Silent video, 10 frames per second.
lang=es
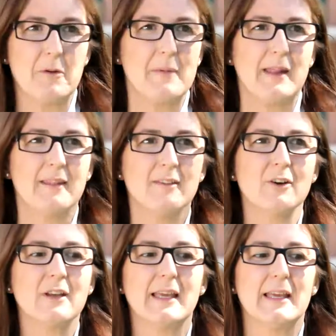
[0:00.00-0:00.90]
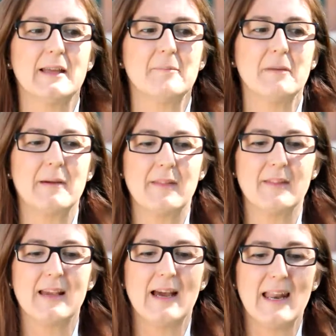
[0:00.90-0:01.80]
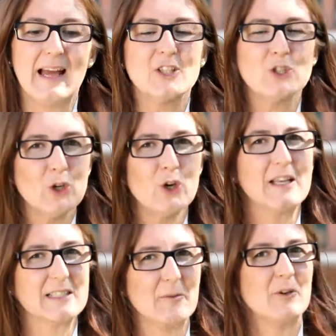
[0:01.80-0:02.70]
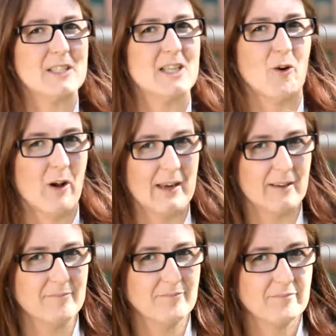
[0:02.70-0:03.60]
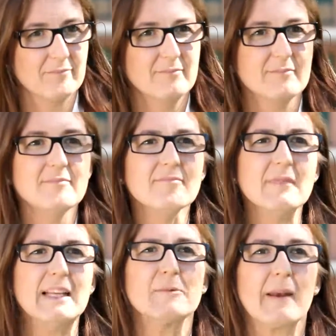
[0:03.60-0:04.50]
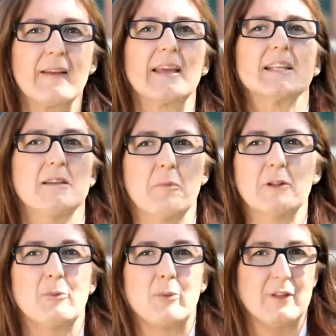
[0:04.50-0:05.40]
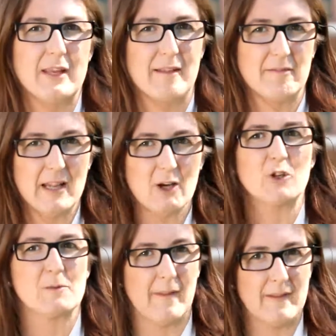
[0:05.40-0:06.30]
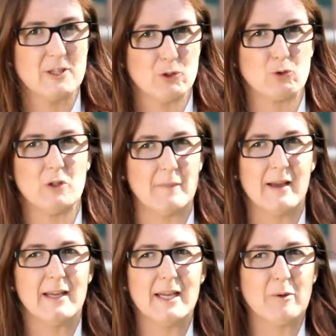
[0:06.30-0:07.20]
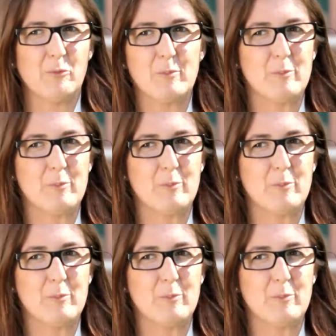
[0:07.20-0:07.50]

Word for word: mi marido, que me iba a dedicar a solo las labores del hogar. Es verdad que en ese momento podía hacerlo, es verdad, y esto es un tema muy